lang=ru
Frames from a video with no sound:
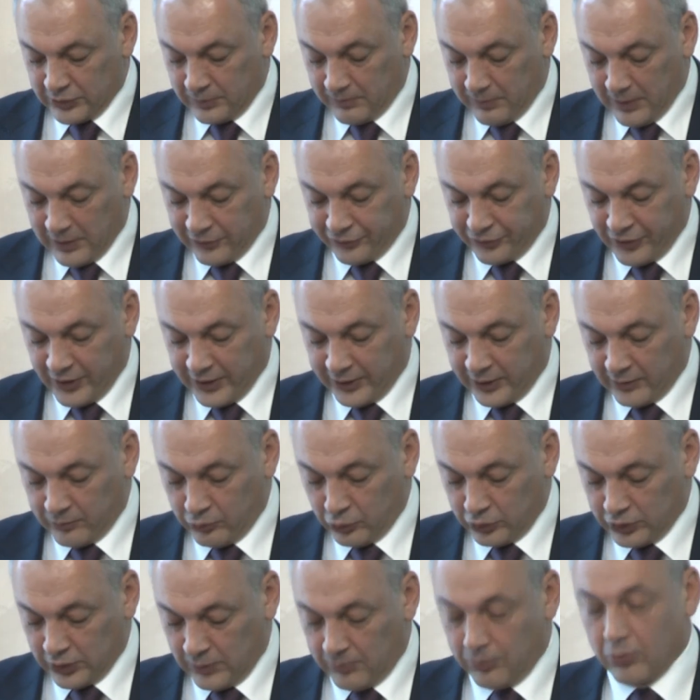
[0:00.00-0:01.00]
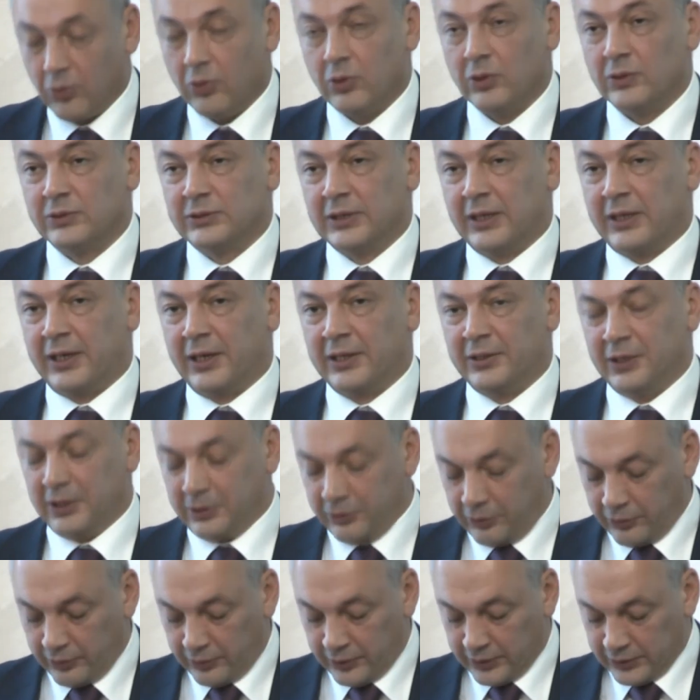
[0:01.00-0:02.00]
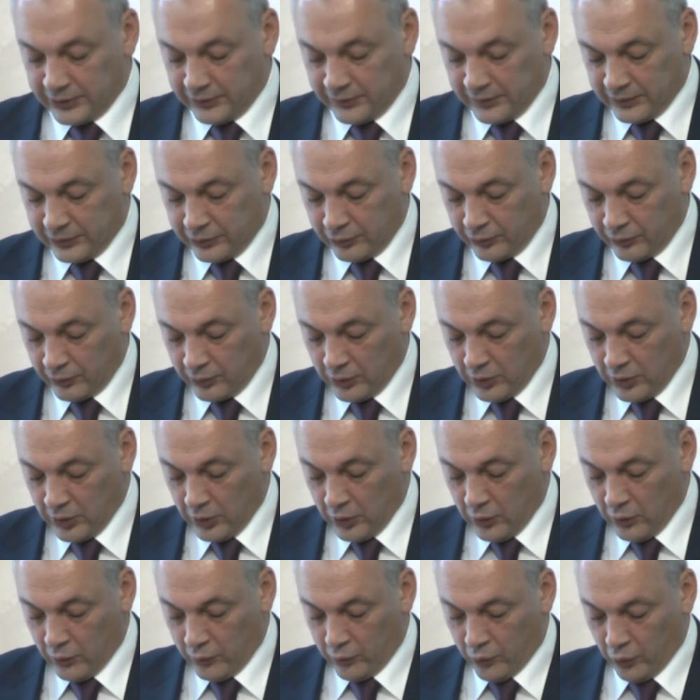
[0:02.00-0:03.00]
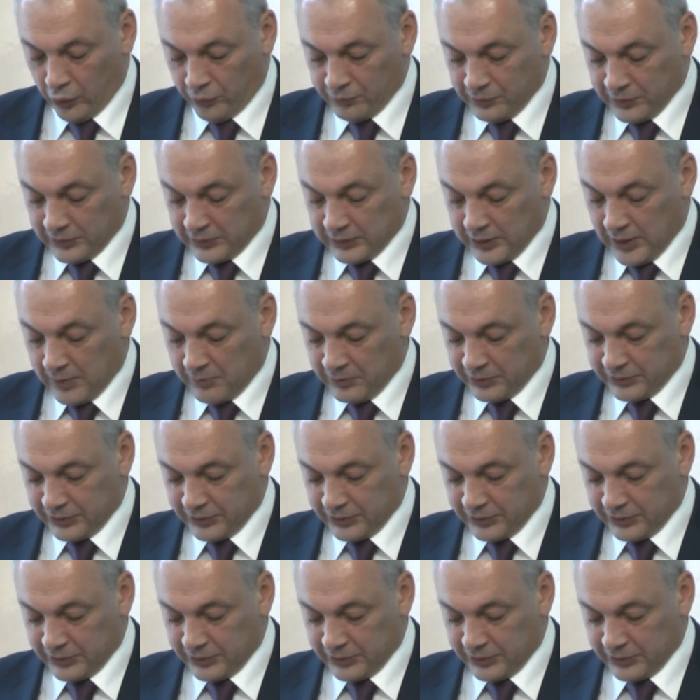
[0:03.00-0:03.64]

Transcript: большая работа по сохранению и развитию форм ислама,